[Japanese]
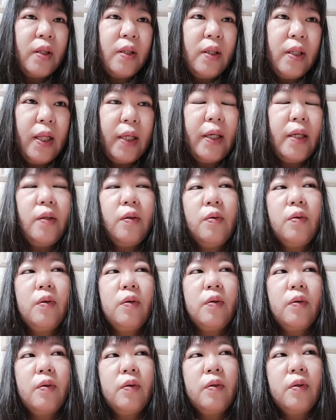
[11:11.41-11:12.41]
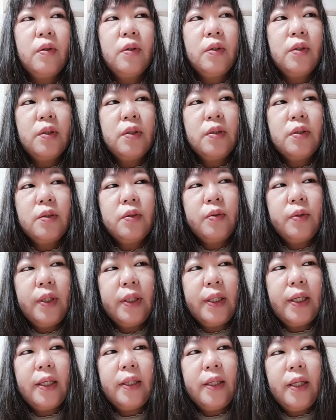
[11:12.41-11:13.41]
だけど、それ
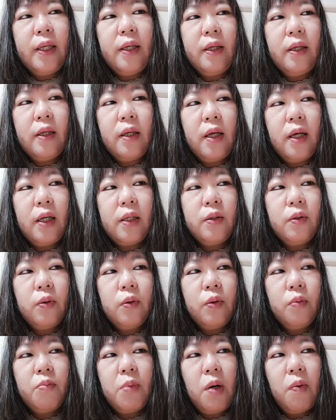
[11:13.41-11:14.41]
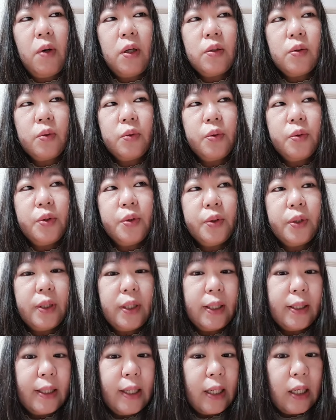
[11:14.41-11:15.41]
がね、あの、回ることによって
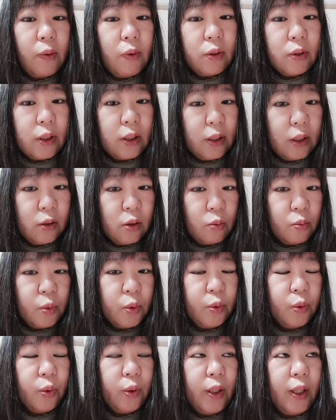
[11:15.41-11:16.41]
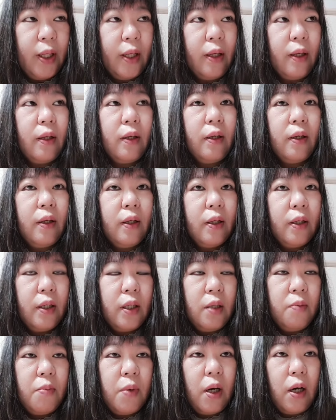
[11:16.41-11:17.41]
何か変わるかなと思うので、
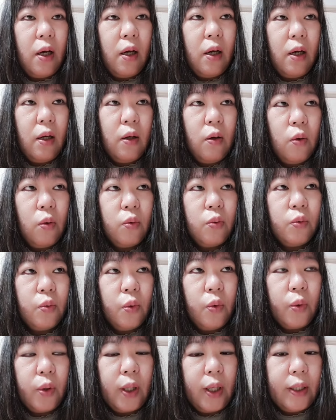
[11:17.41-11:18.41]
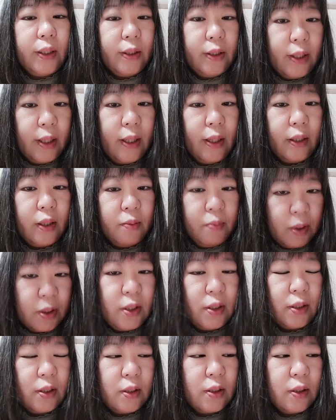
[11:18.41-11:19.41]
今、本を書いていま
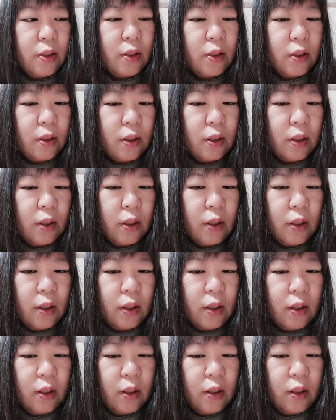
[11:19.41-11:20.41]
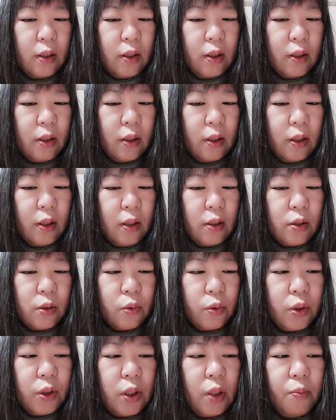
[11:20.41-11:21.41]
す。えー、少
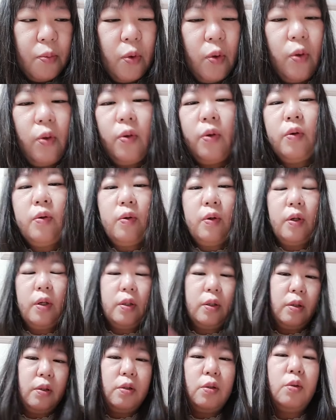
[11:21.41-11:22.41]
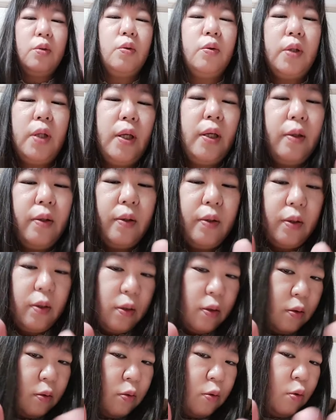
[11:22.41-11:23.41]
しでも、ちょっとね、
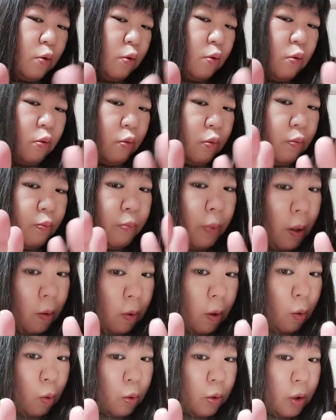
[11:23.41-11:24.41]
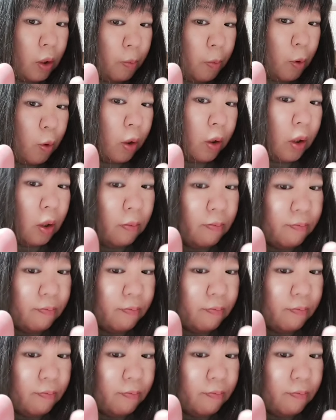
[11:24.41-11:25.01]
ちょっとパワー送ってみようかな。